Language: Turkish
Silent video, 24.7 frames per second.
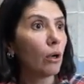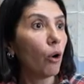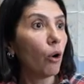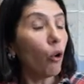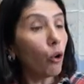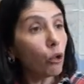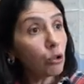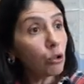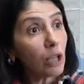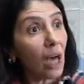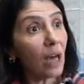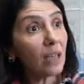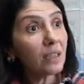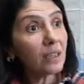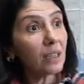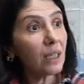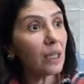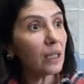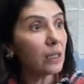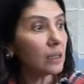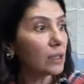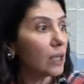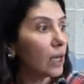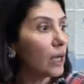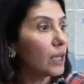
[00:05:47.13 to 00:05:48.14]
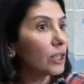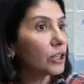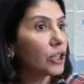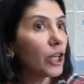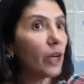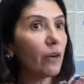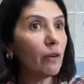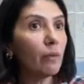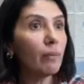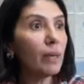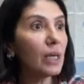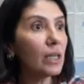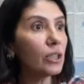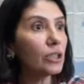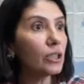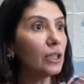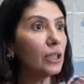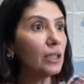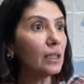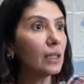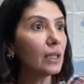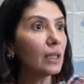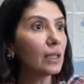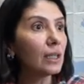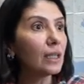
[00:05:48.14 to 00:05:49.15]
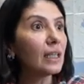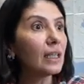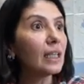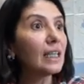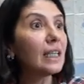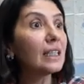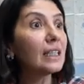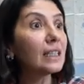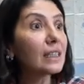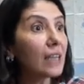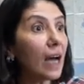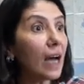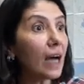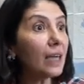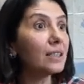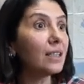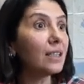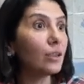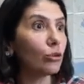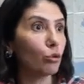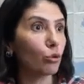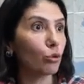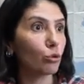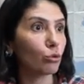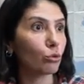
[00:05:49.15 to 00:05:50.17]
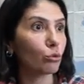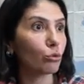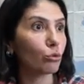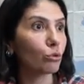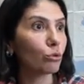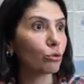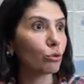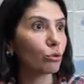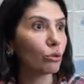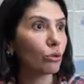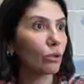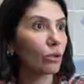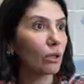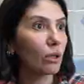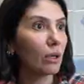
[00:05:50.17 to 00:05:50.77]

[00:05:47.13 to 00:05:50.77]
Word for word: Orta hasara çevirmek için itiraz ediyorsunuz.